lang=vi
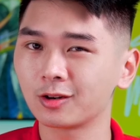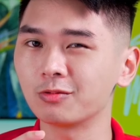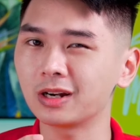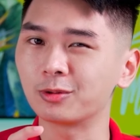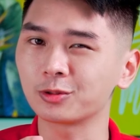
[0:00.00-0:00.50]

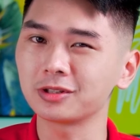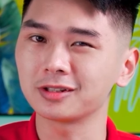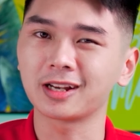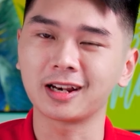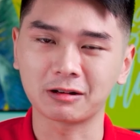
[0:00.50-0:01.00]
cũng là một chút
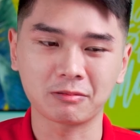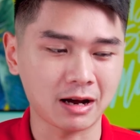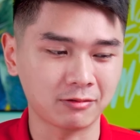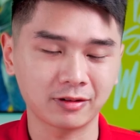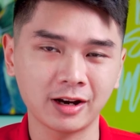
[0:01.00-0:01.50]
sự chênh lệch đúng không
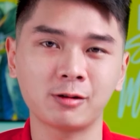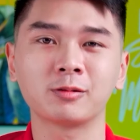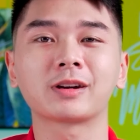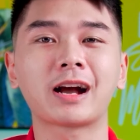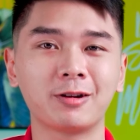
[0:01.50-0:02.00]
nào
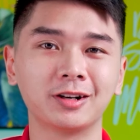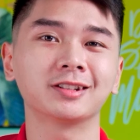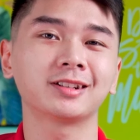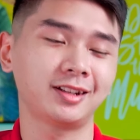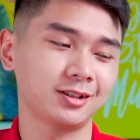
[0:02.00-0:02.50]
đeo cao
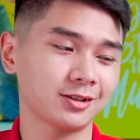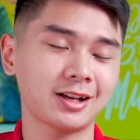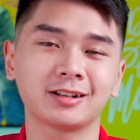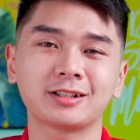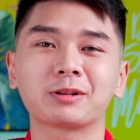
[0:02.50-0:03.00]
hơn thì rõ
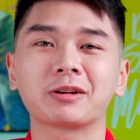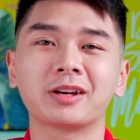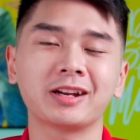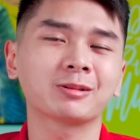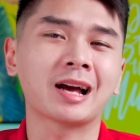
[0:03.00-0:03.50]
ràng trong kèo
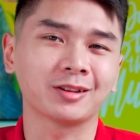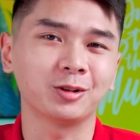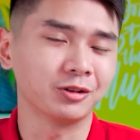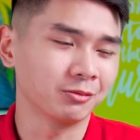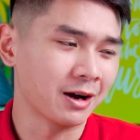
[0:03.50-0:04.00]
này đeo thắng
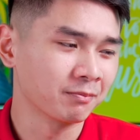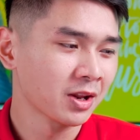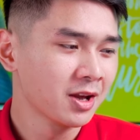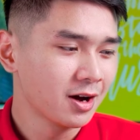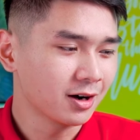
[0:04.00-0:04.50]
rồi đúng không nào
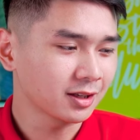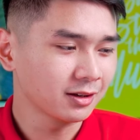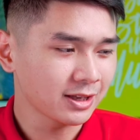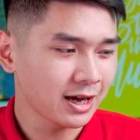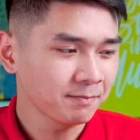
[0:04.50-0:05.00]
hơn thế
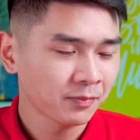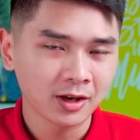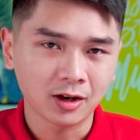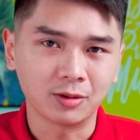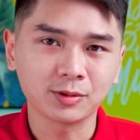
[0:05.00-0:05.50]
nữa nhá
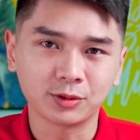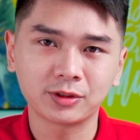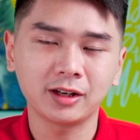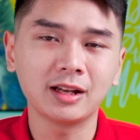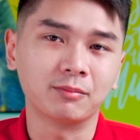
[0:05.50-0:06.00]
có một số
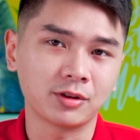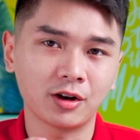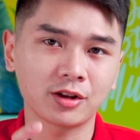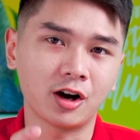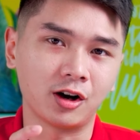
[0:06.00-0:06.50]
những cái điểm
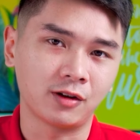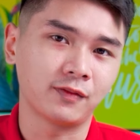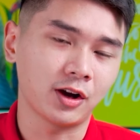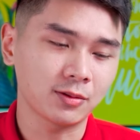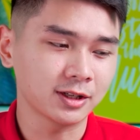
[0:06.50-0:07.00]
nho nhỏ
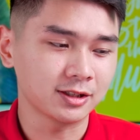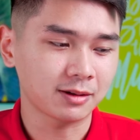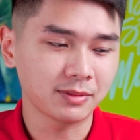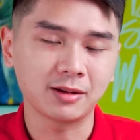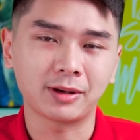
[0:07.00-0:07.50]
về option
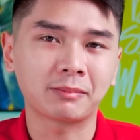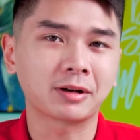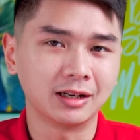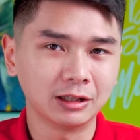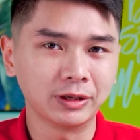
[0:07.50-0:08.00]
trang bị mà em
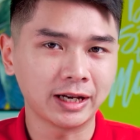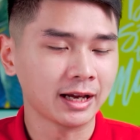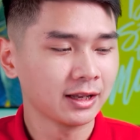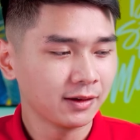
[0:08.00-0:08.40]
cần lưu ý này